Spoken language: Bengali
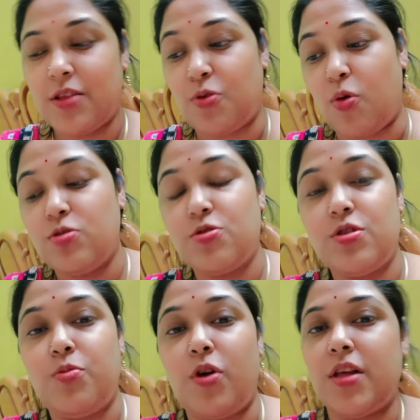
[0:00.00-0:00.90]
তখন যদি
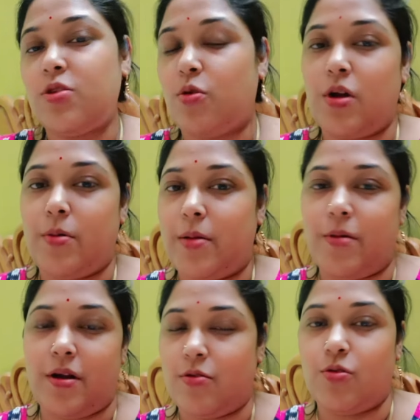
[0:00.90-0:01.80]
বলে তখন আবার
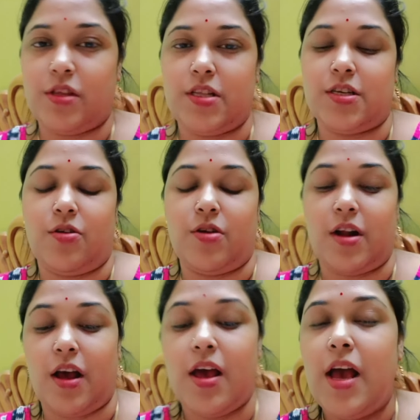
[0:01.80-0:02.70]
আমার করতে ইচ্ছে করে না